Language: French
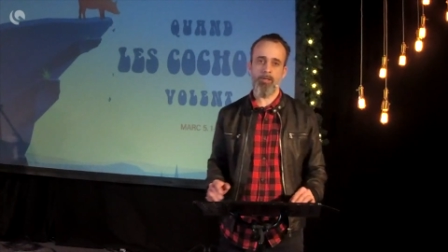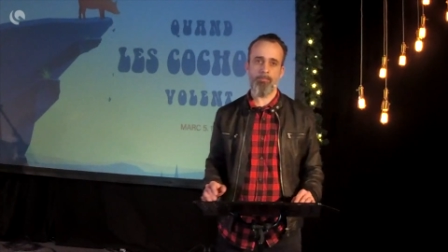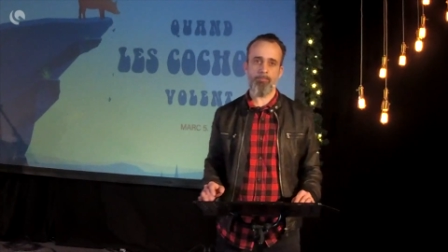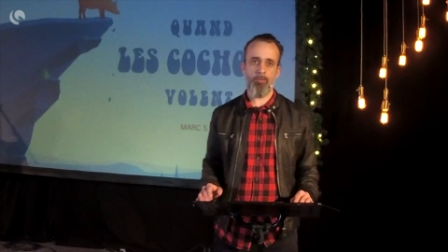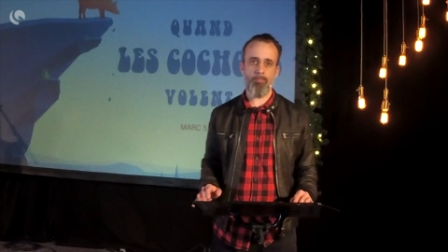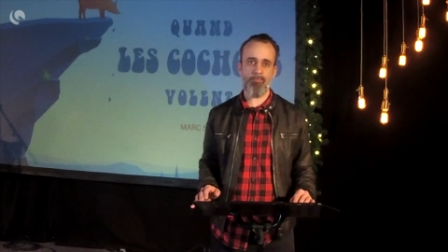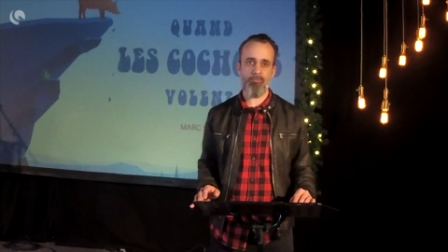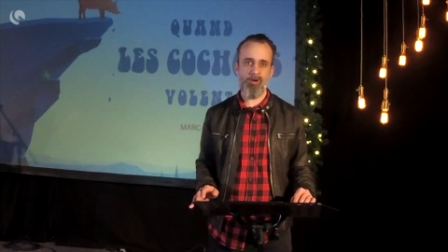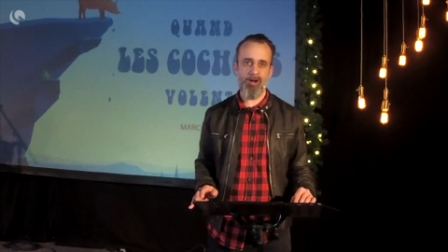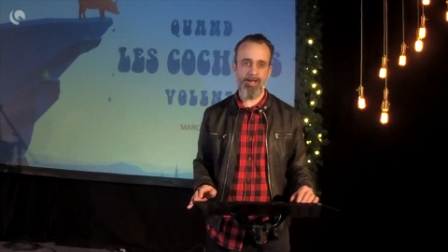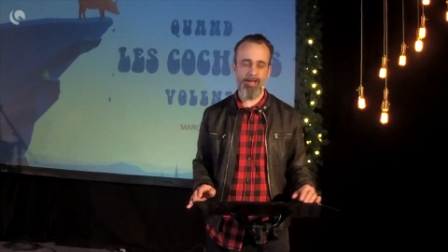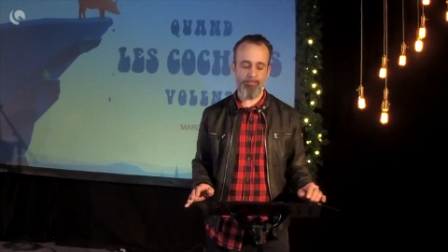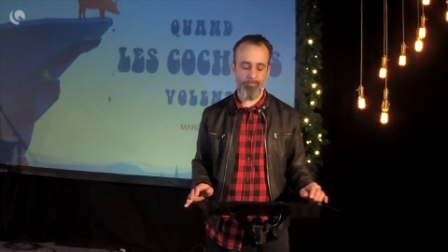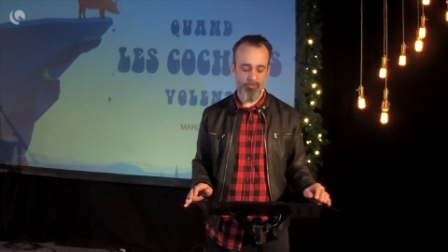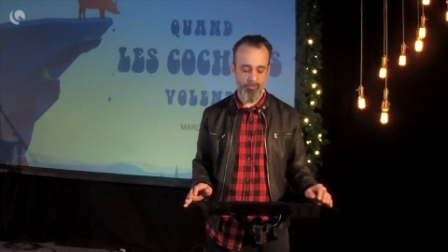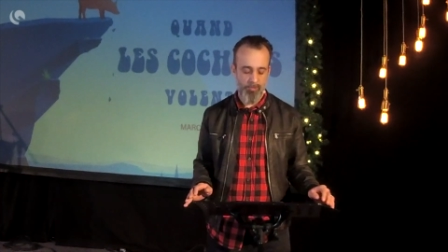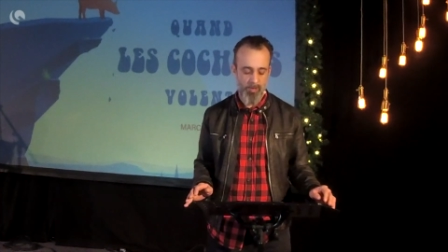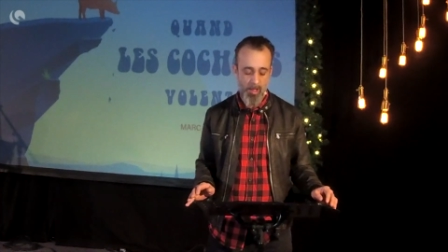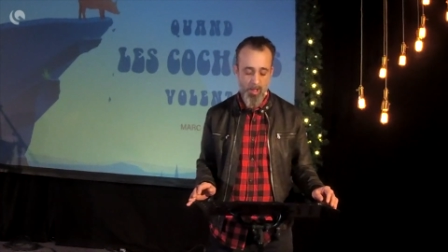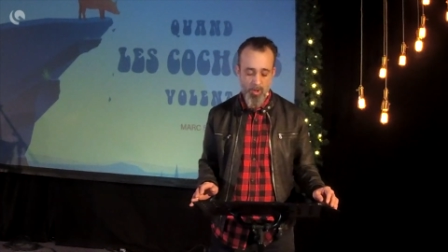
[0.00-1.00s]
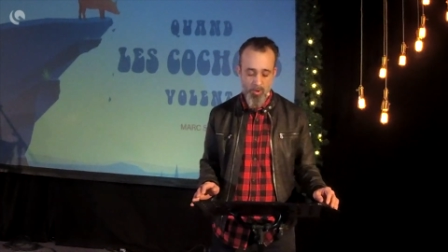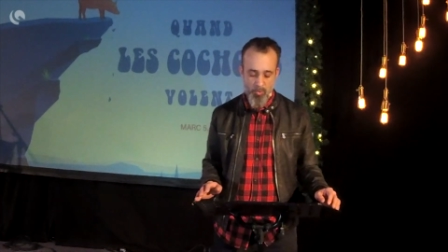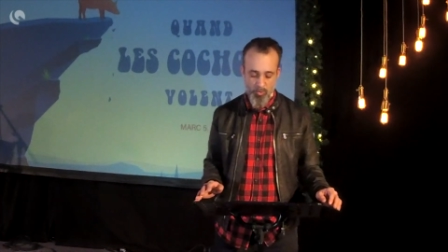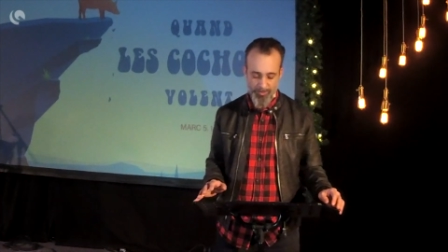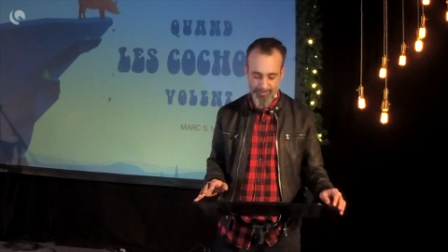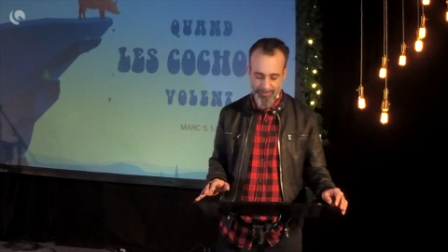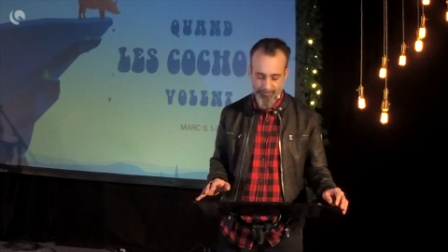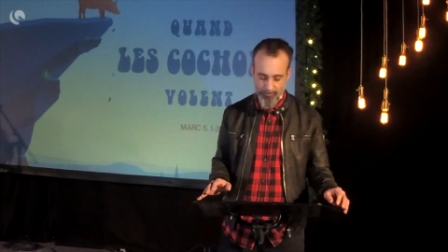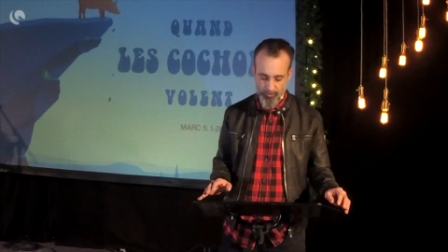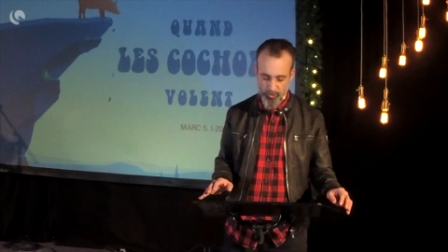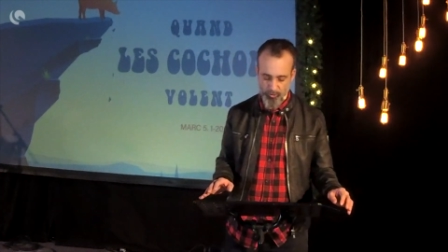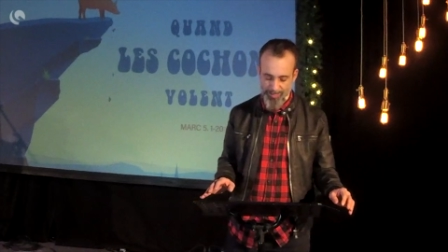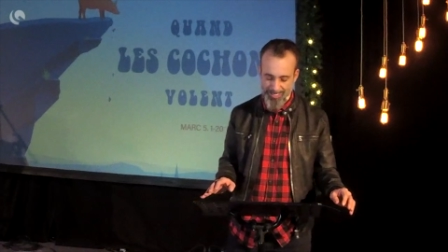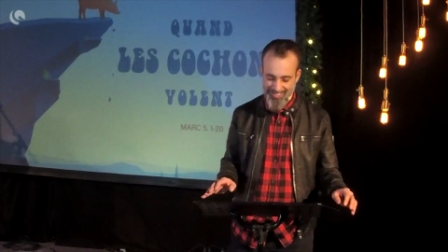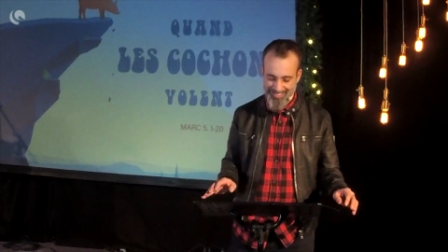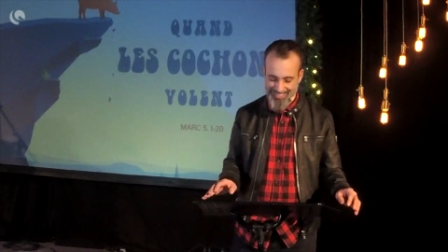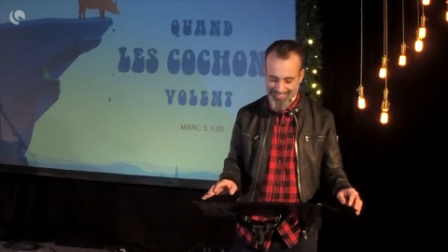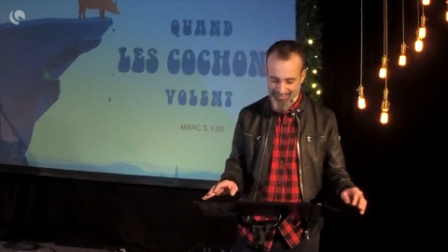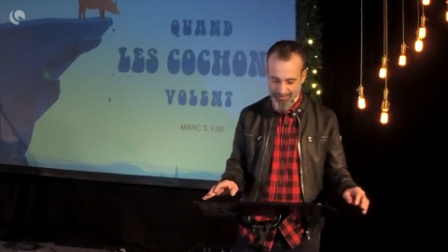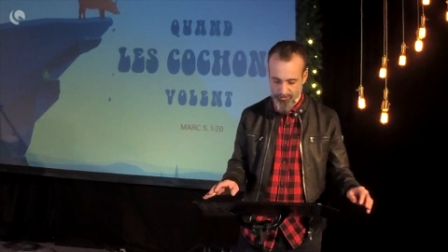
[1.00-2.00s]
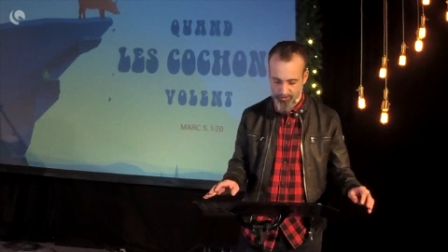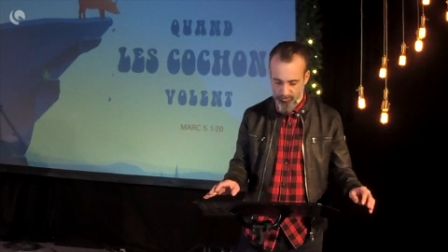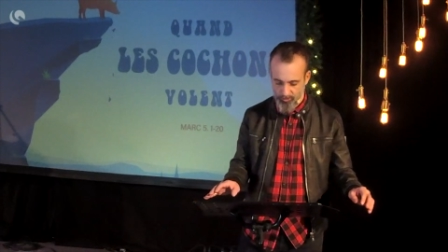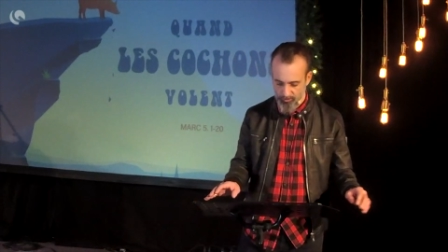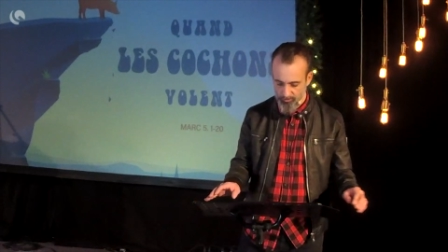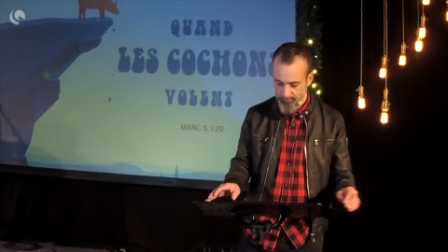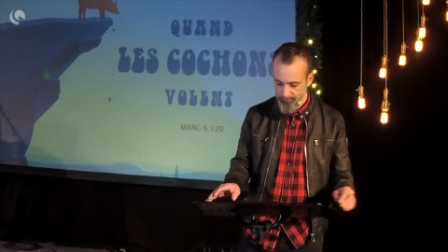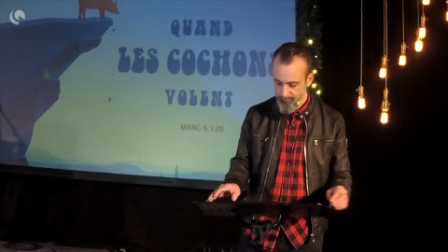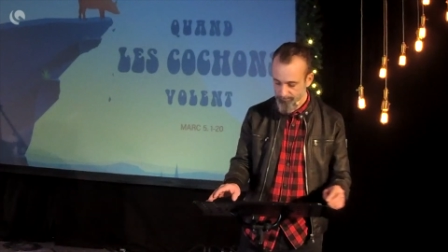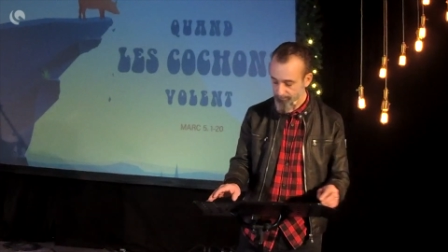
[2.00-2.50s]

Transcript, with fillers: pour pouvoir répondre aux éventuelles questions.